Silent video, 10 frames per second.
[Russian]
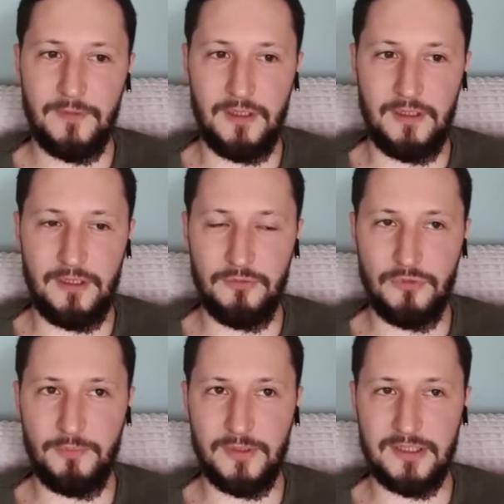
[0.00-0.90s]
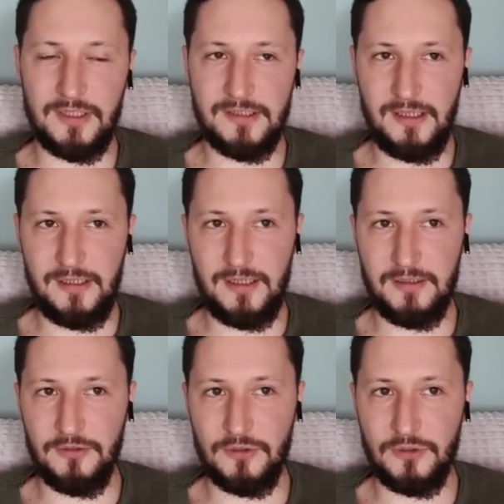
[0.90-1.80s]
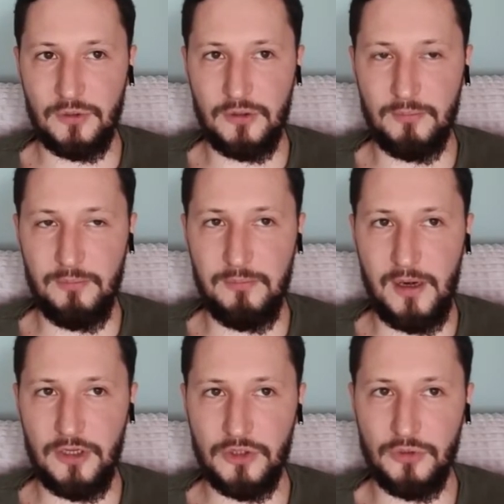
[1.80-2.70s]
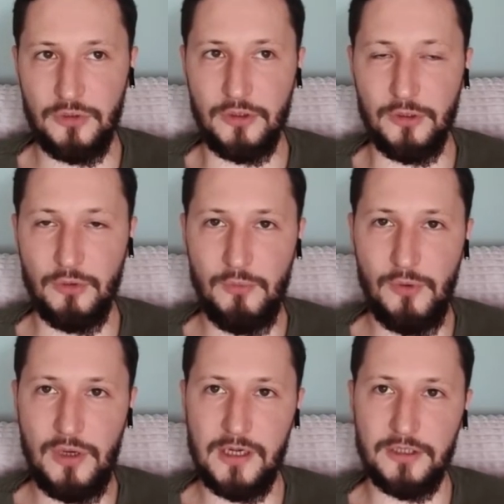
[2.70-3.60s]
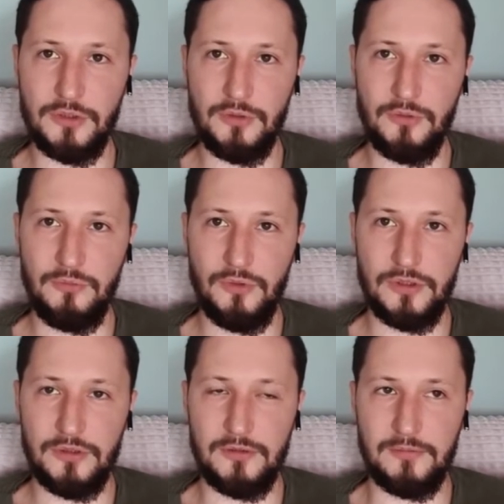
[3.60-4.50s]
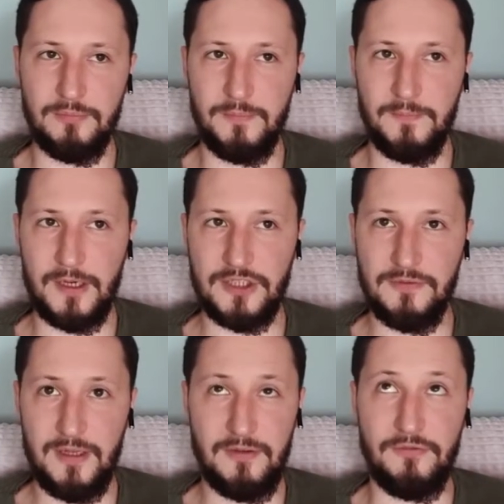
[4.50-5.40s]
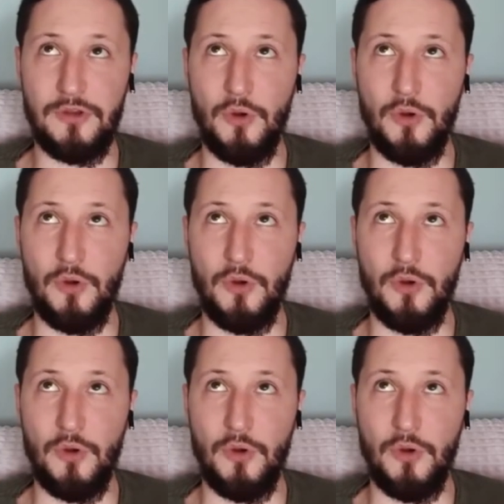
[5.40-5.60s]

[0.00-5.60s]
И его подсознание, оно настолько большое и глубокое, что он может проживать в